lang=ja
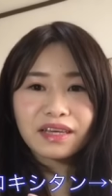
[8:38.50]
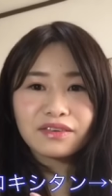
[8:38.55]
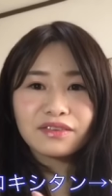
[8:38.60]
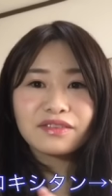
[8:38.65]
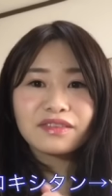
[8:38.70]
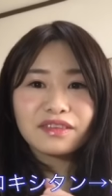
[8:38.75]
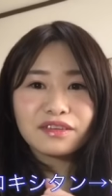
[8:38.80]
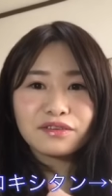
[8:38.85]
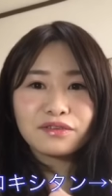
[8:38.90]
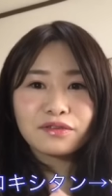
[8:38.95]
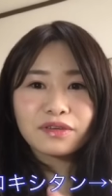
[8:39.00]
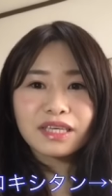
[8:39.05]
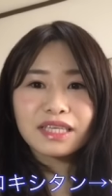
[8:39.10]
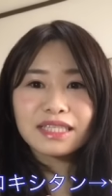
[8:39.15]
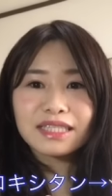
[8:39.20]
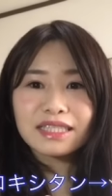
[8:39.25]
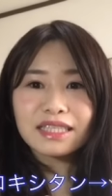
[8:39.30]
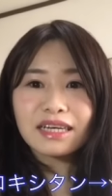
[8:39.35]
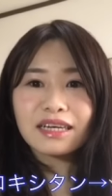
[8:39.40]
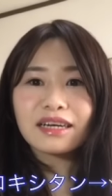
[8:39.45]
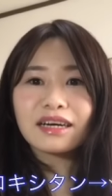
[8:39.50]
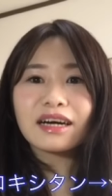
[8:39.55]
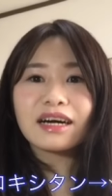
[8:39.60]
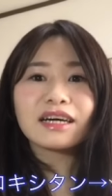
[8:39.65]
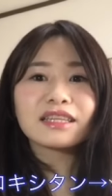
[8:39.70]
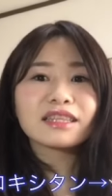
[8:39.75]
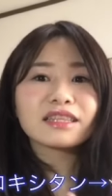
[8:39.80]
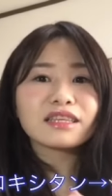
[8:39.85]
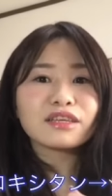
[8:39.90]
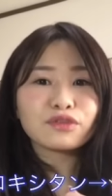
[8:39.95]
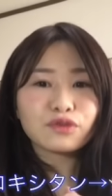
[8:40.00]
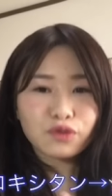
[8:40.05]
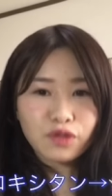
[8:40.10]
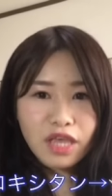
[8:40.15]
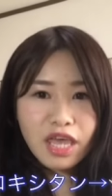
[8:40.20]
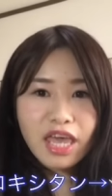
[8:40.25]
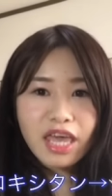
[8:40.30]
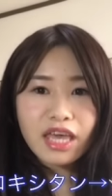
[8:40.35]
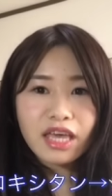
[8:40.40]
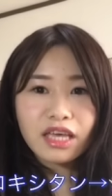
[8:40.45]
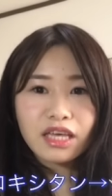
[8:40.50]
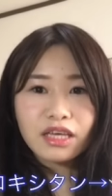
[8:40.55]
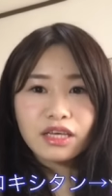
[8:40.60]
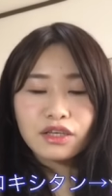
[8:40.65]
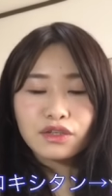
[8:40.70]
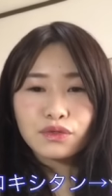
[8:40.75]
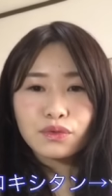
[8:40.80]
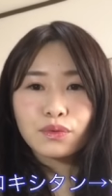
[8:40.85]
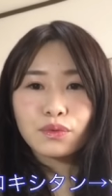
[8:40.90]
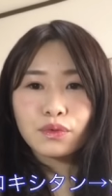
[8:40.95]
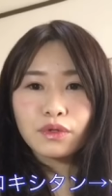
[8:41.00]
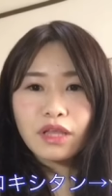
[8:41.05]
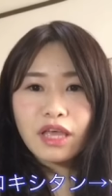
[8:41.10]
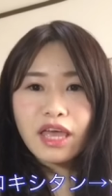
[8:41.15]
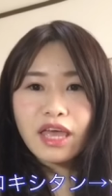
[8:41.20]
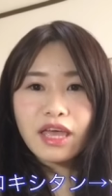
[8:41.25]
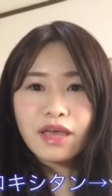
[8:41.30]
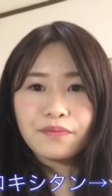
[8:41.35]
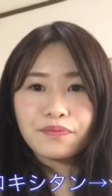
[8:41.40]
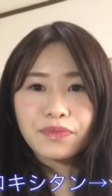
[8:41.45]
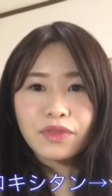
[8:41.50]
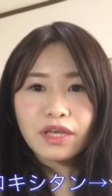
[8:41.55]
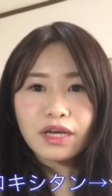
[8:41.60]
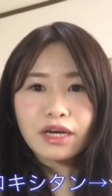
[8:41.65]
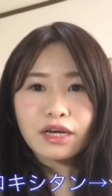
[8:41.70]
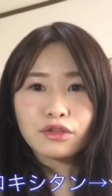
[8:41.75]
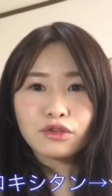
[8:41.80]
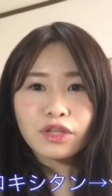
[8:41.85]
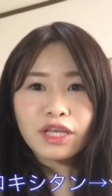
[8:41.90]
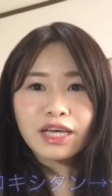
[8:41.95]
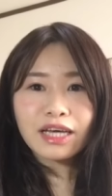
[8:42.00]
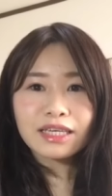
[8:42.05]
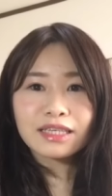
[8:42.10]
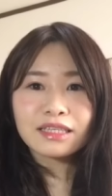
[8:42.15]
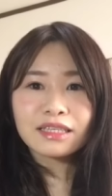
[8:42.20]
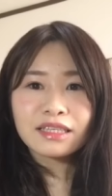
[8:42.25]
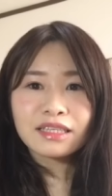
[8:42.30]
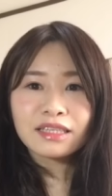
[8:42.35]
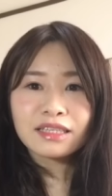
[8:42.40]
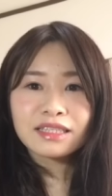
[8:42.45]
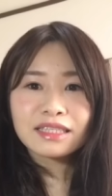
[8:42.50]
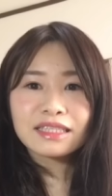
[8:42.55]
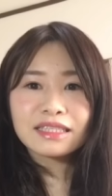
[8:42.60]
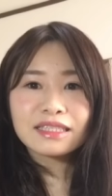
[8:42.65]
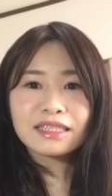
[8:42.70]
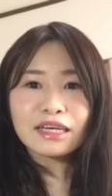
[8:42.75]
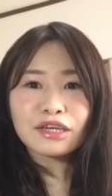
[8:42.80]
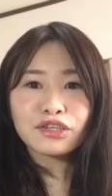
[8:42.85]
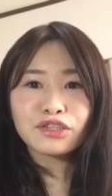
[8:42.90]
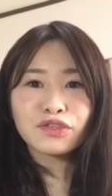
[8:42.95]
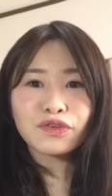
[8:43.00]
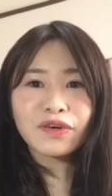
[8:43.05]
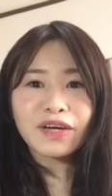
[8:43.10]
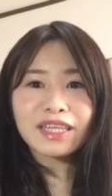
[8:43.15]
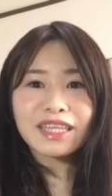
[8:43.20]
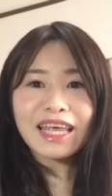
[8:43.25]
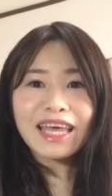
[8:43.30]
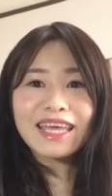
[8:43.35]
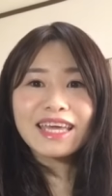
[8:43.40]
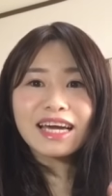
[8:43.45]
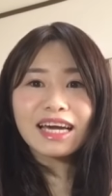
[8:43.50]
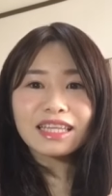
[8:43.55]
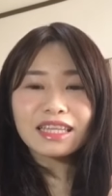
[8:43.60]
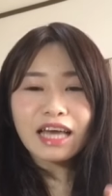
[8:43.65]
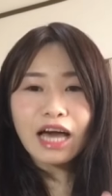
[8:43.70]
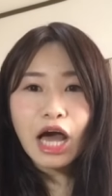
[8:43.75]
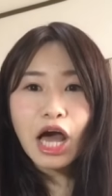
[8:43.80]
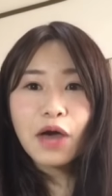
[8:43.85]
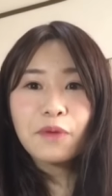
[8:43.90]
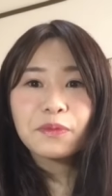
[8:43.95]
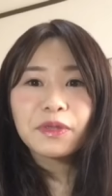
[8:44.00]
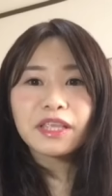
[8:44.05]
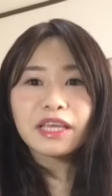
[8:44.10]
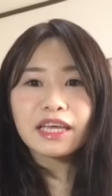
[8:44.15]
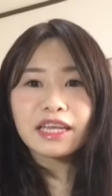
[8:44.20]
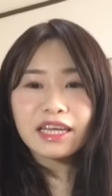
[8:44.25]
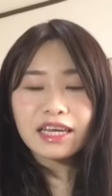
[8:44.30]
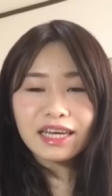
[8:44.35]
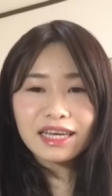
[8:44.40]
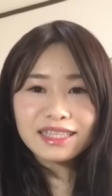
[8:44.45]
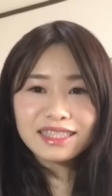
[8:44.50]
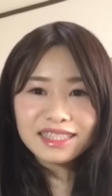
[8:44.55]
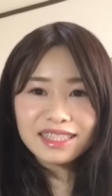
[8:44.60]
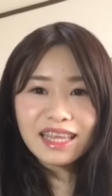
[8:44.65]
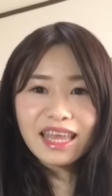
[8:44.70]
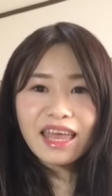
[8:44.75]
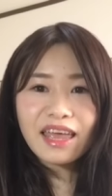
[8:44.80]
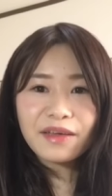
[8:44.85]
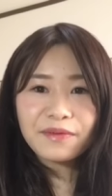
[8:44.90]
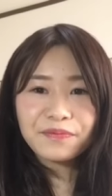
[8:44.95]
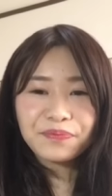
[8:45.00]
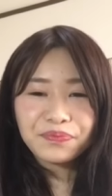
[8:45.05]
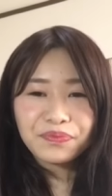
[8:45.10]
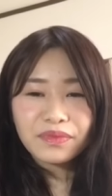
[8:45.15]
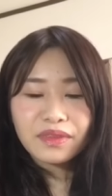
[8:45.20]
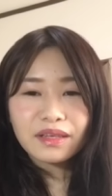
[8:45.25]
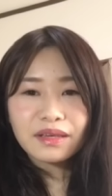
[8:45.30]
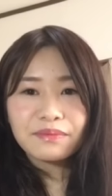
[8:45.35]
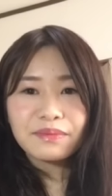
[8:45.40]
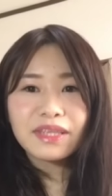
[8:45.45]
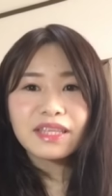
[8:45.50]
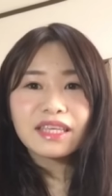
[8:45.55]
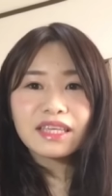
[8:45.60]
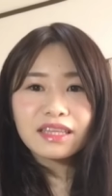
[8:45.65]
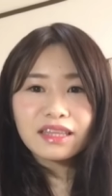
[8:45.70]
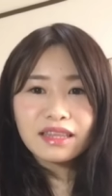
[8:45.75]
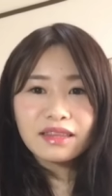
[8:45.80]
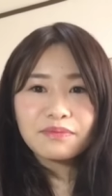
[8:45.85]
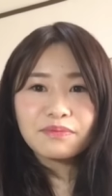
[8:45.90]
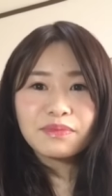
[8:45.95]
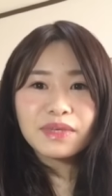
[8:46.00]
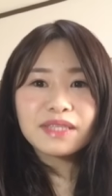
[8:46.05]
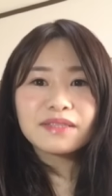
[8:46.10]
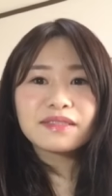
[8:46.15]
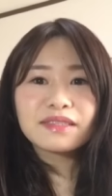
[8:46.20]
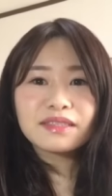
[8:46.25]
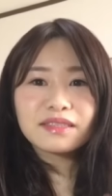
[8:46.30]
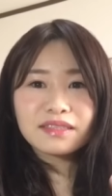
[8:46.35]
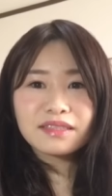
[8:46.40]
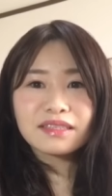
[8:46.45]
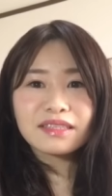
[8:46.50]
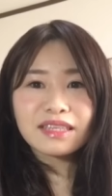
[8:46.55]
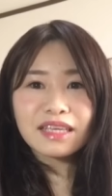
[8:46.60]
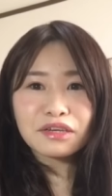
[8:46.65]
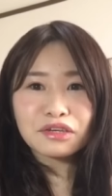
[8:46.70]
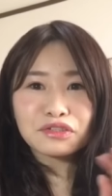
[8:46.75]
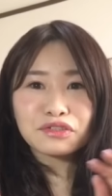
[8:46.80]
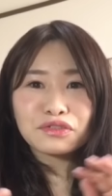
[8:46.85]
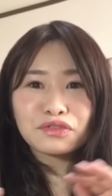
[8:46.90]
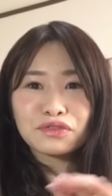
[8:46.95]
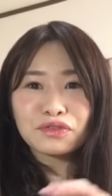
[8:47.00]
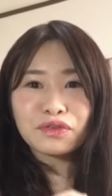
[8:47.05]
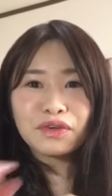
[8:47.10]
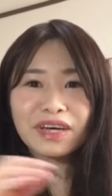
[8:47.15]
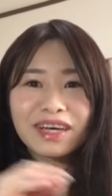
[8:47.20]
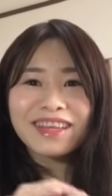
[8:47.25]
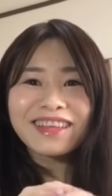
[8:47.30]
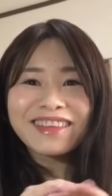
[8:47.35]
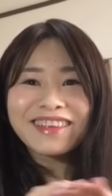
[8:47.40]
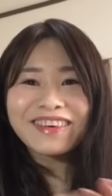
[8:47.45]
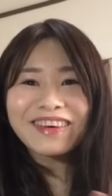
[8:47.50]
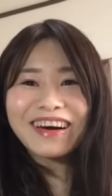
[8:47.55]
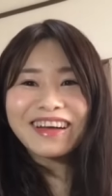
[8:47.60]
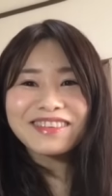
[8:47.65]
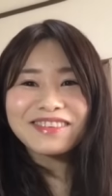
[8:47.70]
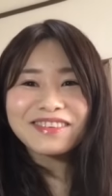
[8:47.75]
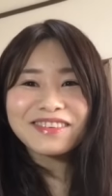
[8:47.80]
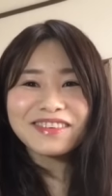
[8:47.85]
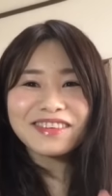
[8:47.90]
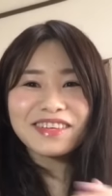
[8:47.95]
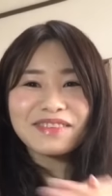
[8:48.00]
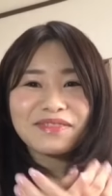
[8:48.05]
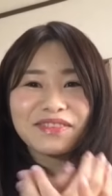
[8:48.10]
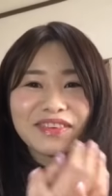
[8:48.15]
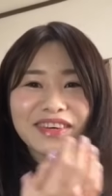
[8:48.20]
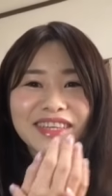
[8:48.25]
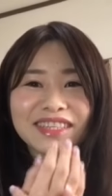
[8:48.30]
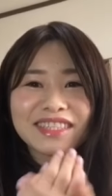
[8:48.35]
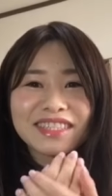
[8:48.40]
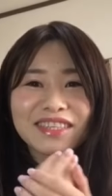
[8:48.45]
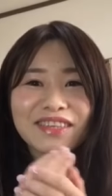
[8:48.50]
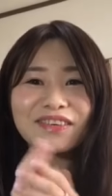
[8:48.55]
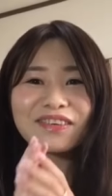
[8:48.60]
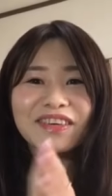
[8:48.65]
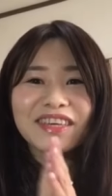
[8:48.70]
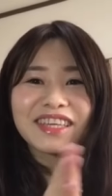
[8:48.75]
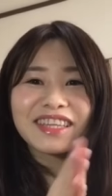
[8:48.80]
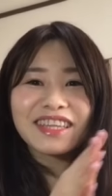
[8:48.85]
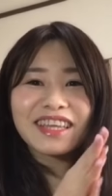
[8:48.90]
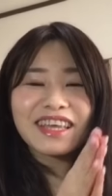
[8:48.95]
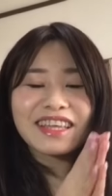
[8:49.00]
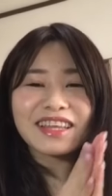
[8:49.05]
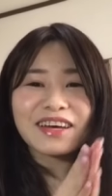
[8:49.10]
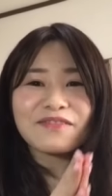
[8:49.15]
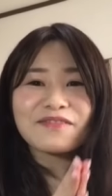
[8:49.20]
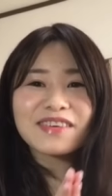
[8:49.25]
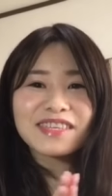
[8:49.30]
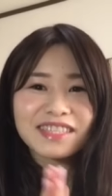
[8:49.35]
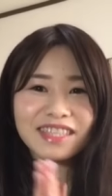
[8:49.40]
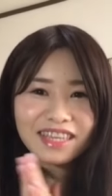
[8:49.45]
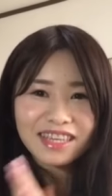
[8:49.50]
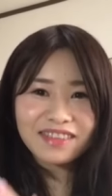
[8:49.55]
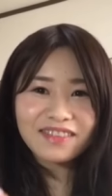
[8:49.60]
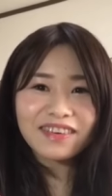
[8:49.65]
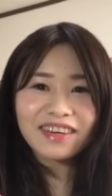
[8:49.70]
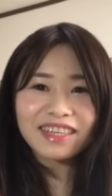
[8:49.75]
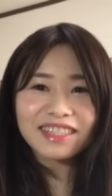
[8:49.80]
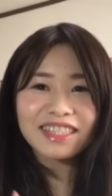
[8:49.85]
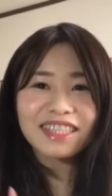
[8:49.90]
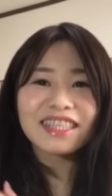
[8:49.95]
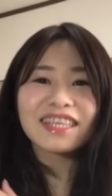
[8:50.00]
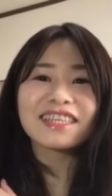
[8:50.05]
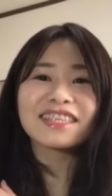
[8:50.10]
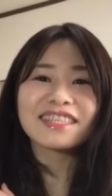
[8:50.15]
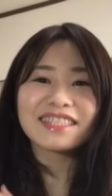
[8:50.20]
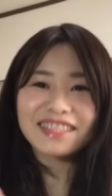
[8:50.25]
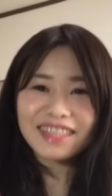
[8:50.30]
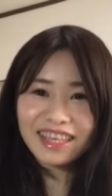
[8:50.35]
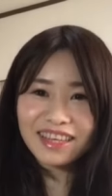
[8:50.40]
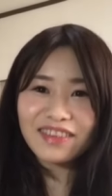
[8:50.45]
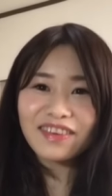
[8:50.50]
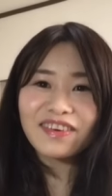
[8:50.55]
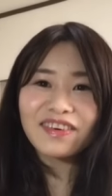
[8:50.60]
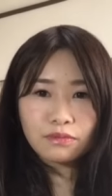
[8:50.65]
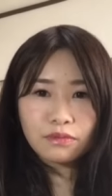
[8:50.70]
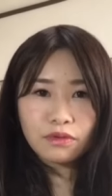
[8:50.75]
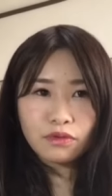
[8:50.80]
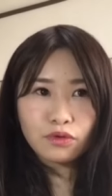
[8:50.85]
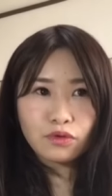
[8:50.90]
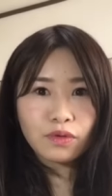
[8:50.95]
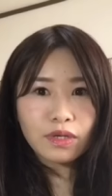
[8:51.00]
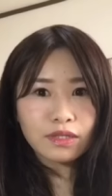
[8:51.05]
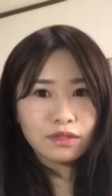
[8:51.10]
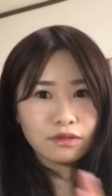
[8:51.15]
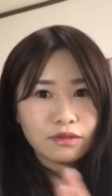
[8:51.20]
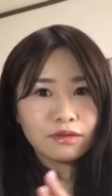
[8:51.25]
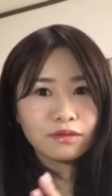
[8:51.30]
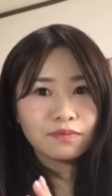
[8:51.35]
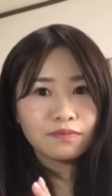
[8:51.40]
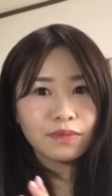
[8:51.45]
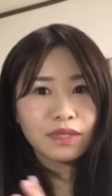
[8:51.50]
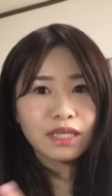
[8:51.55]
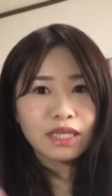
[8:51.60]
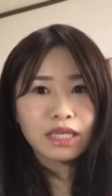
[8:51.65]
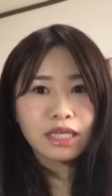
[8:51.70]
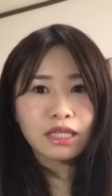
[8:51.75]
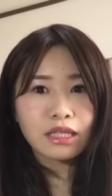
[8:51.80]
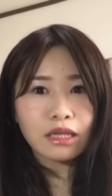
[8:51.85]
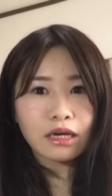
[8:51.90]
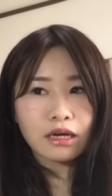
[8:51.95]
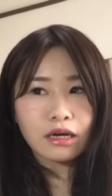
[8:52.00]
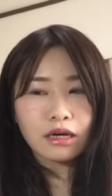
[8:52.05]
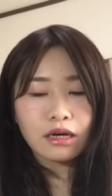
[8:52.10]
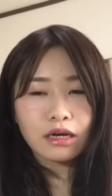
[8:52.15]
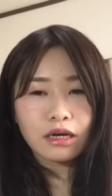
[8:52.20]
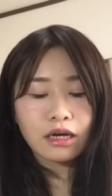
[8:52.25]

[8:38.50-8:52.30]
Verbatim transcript: 売ってるロキシタンがあったのでそこであのなんか新作とかないかなみたいな感じで見て見つつなんかちょっとあのハンドクリームとか試供品で試したりとかしてたんですけど u フェス見に来た